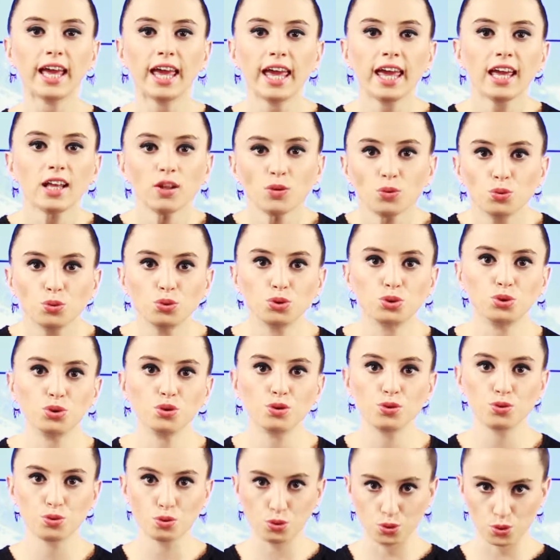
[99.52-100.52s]
en
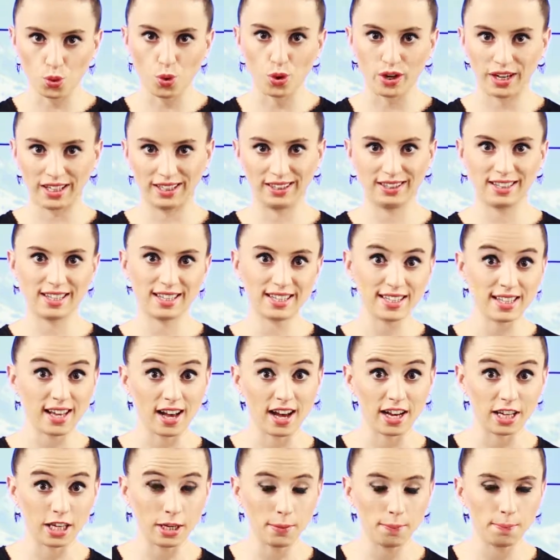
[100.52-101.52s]
düşük suç oranına
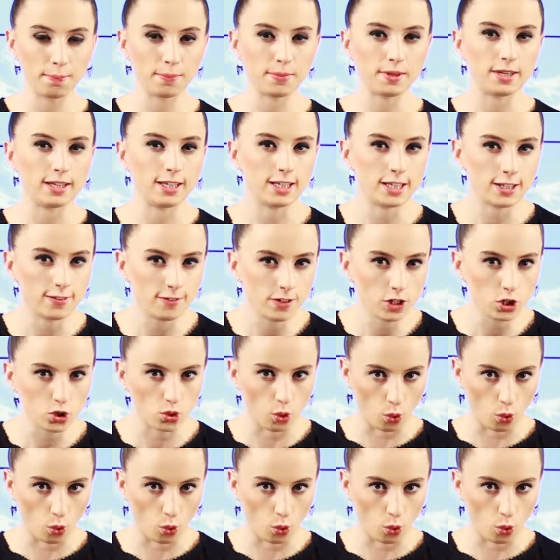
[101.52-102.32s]
sahip İsviçre